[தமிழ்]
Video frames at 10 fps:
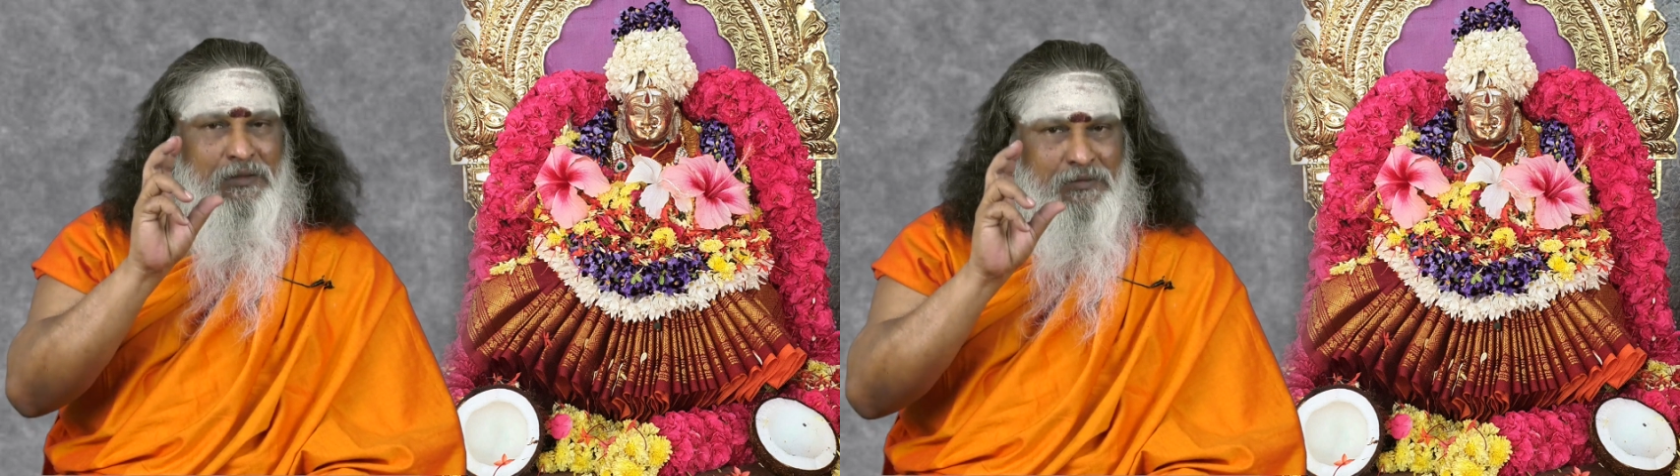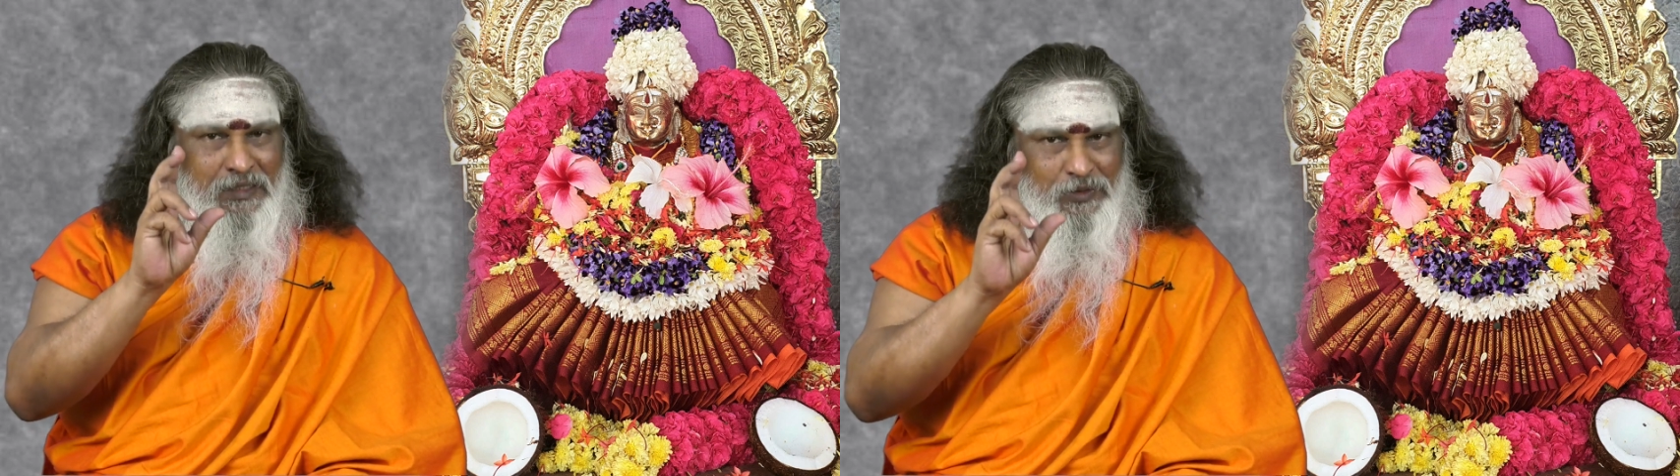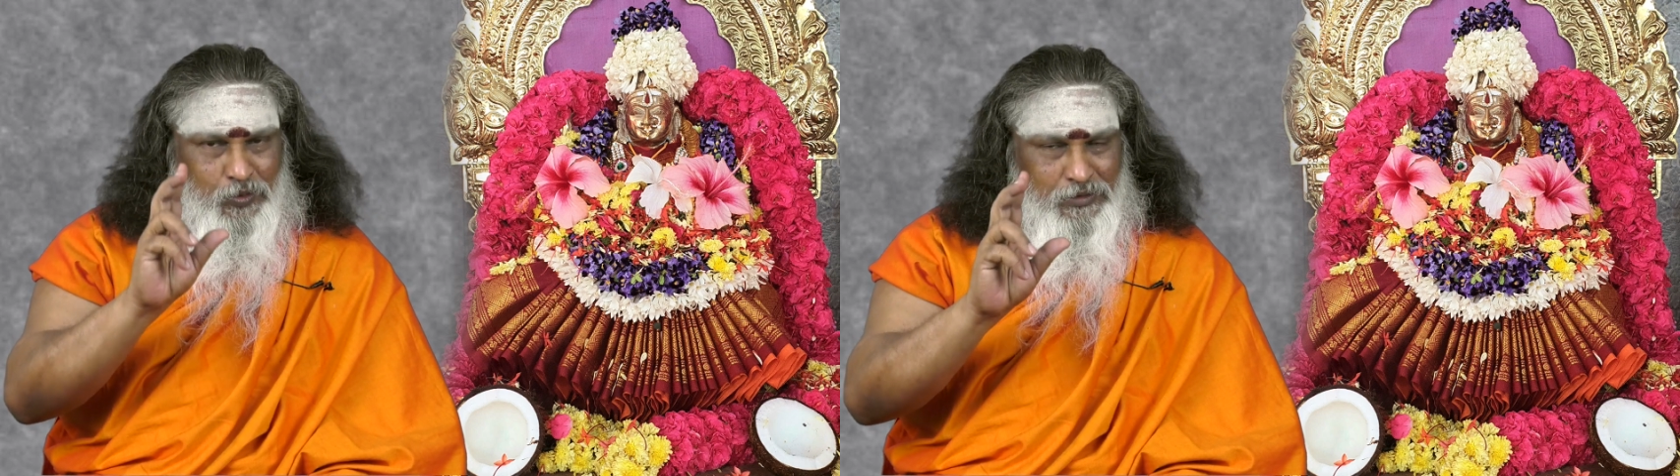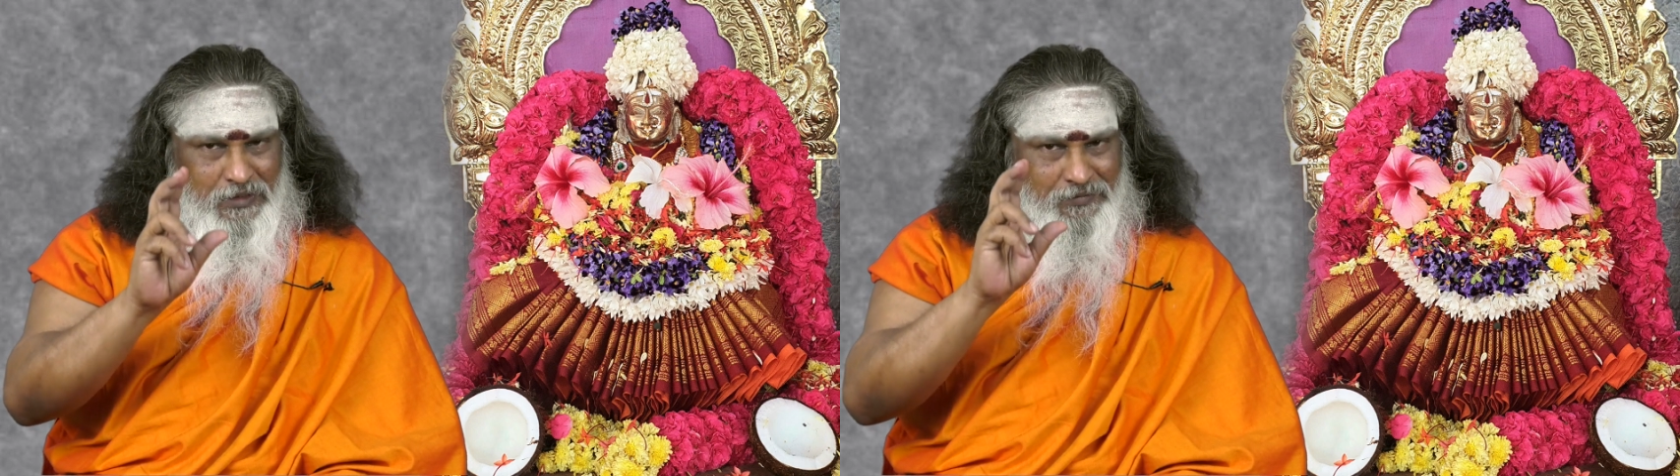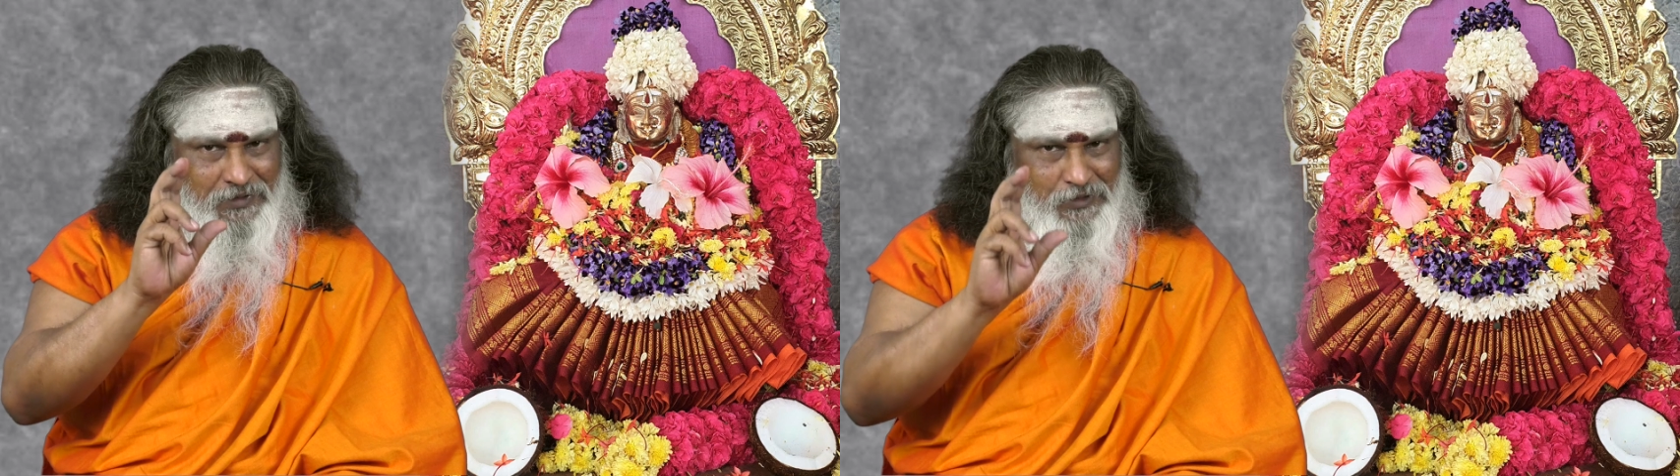அருளை
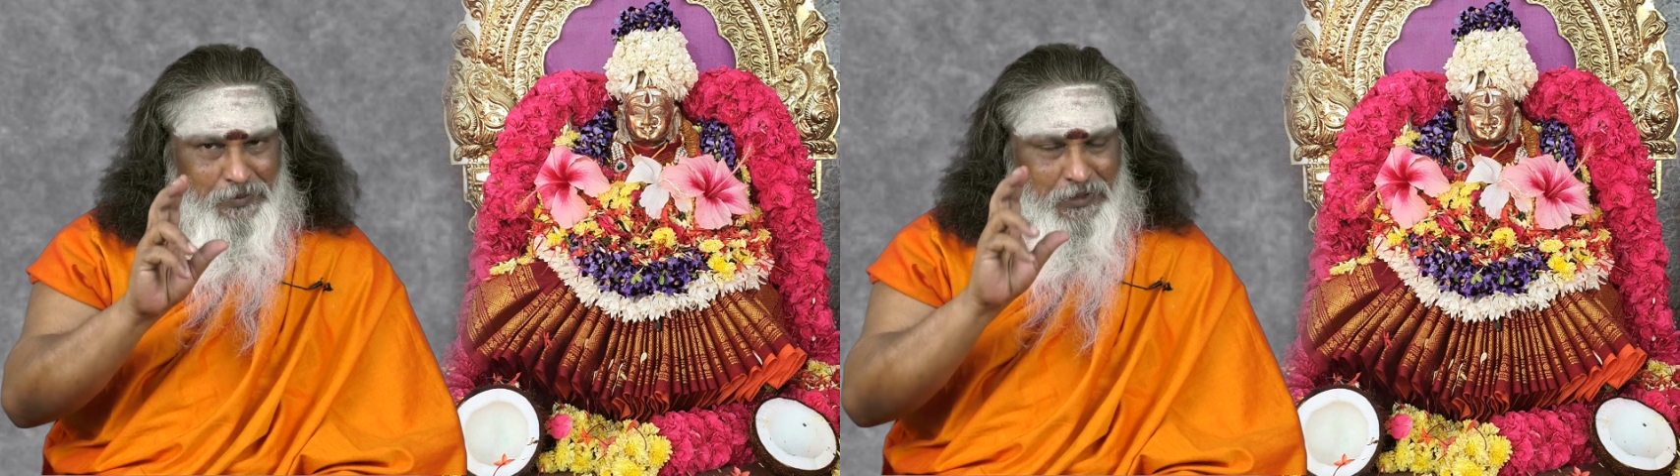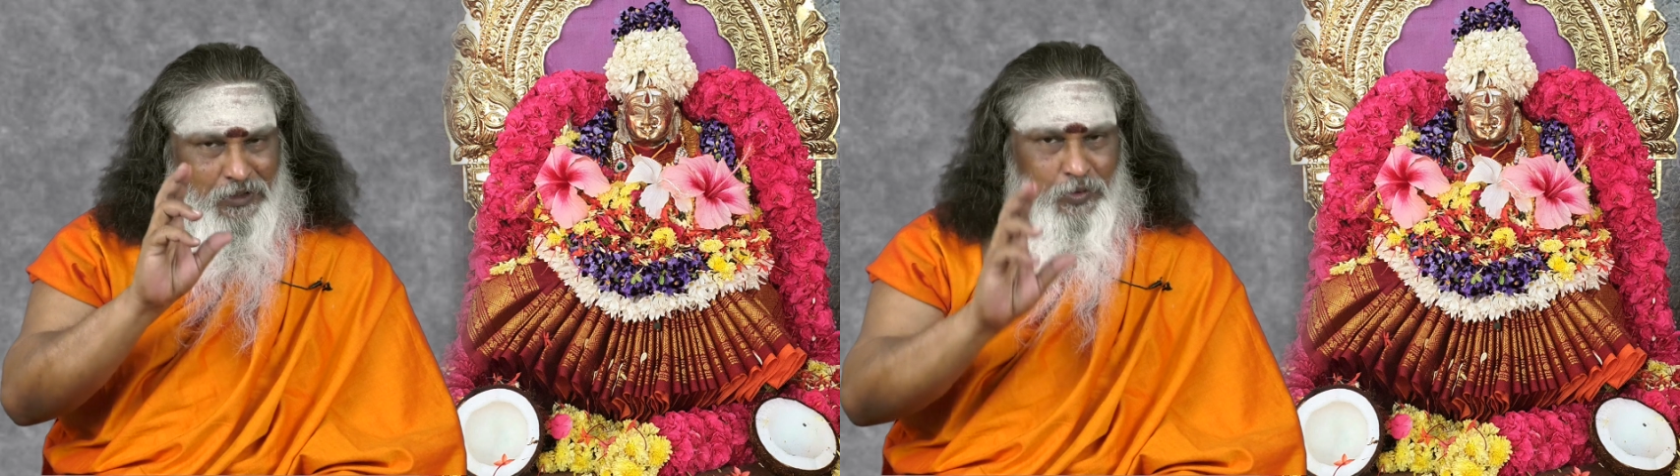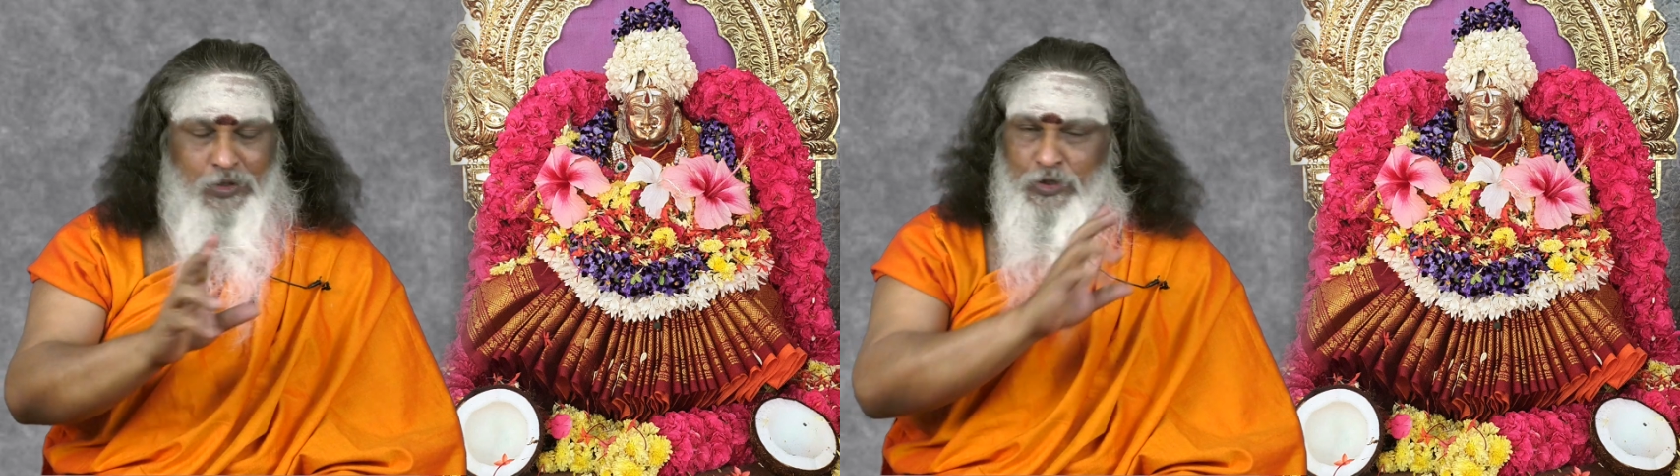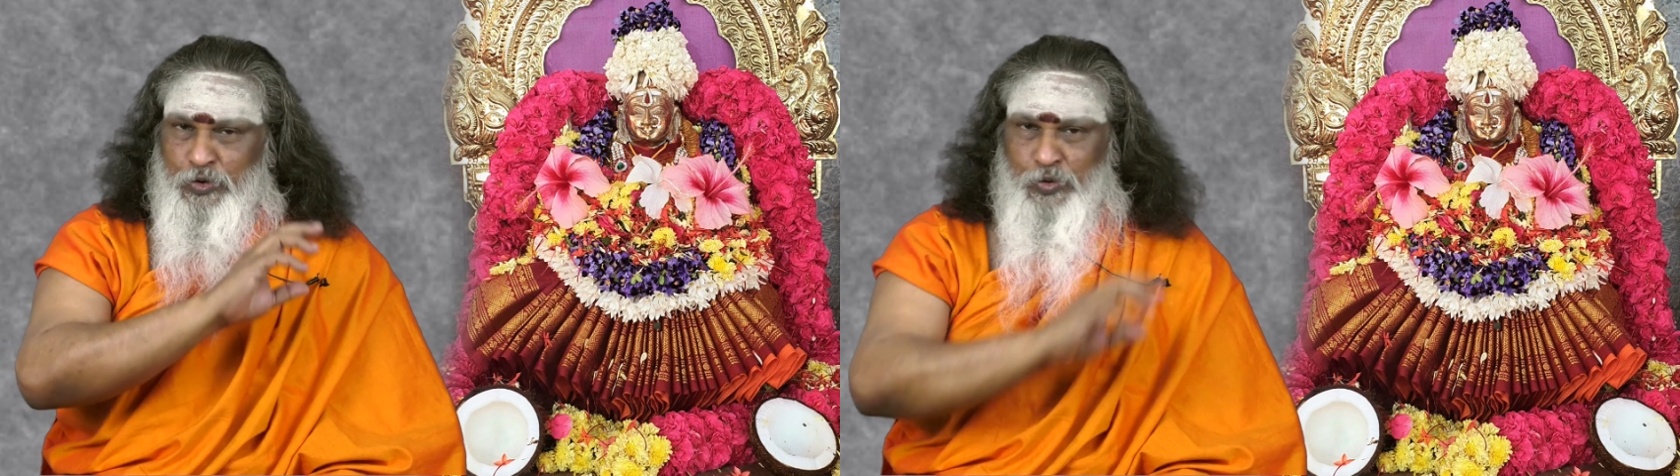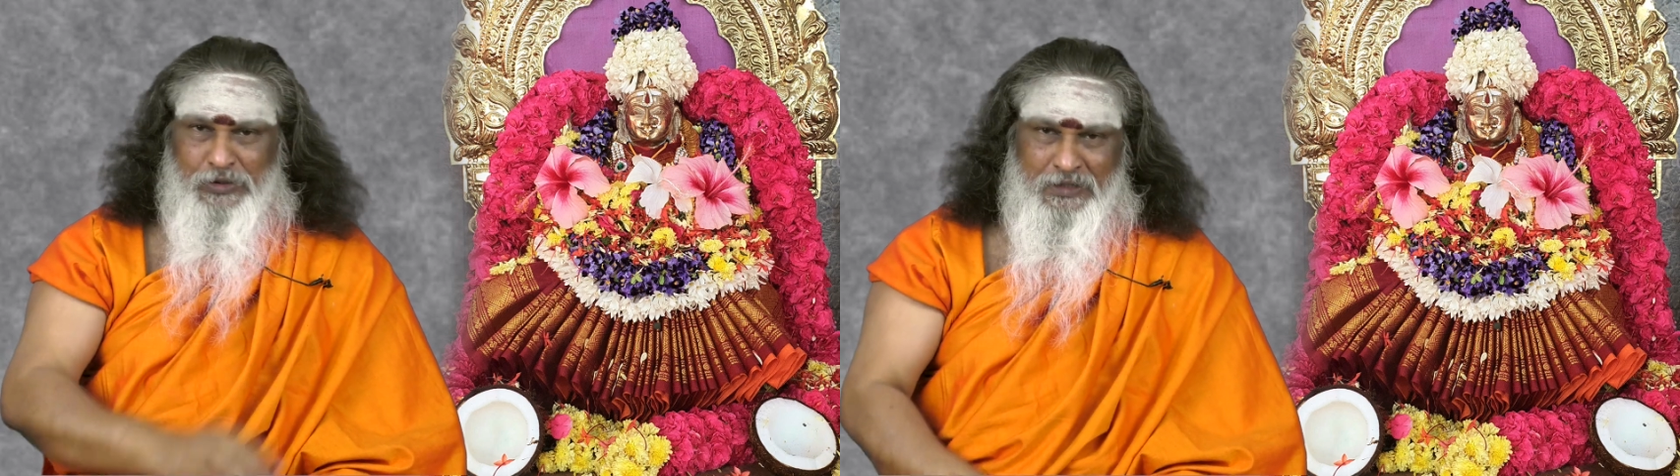கொடுக்க வேண்டும் என்ற
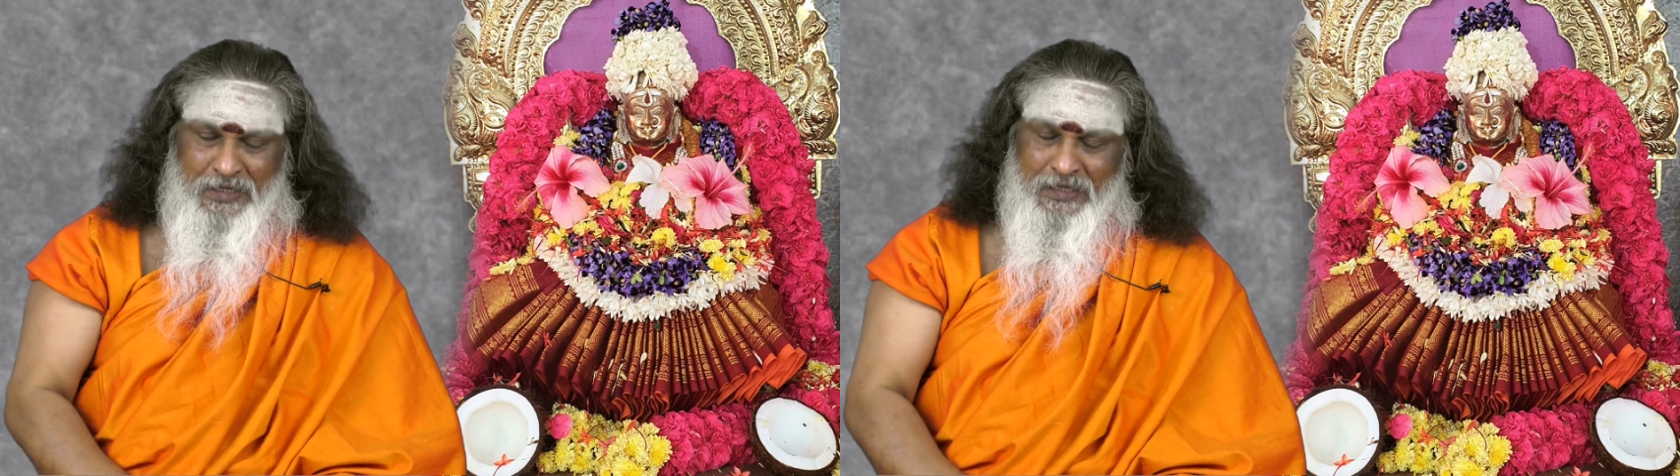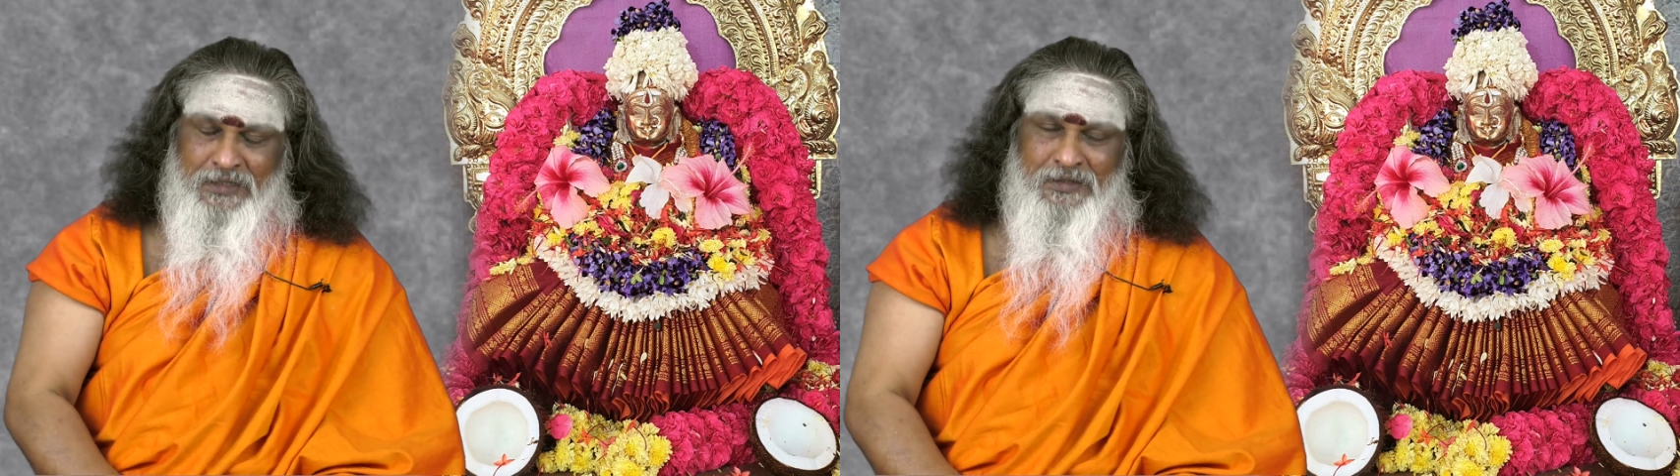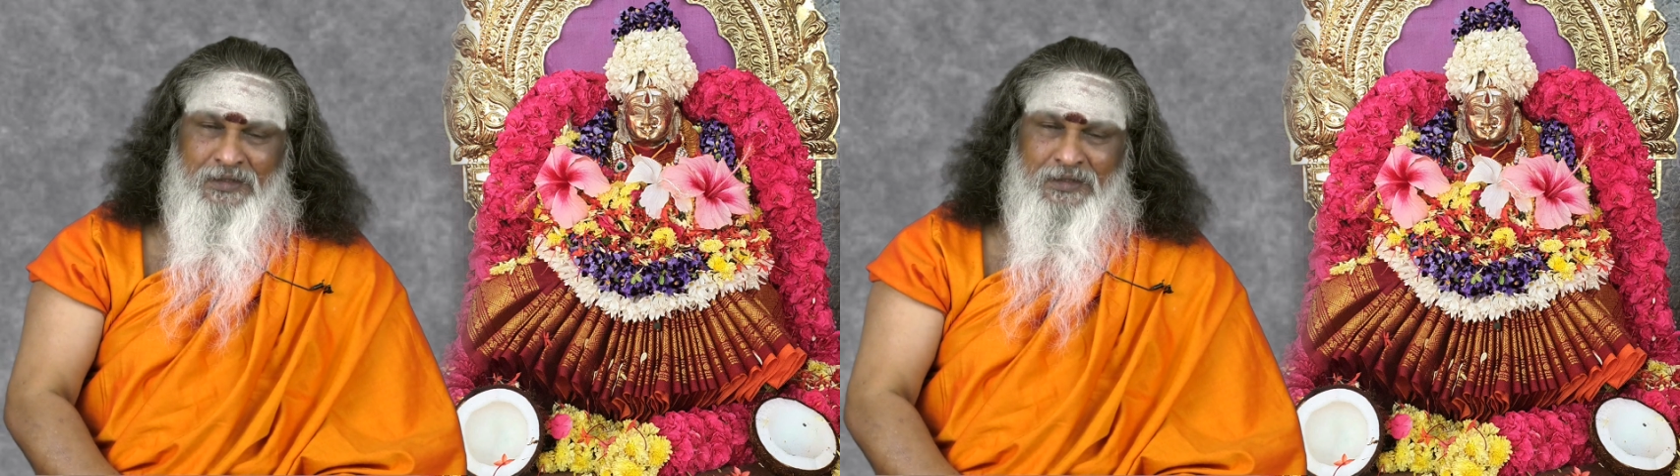நோக்கத்தோடு தான்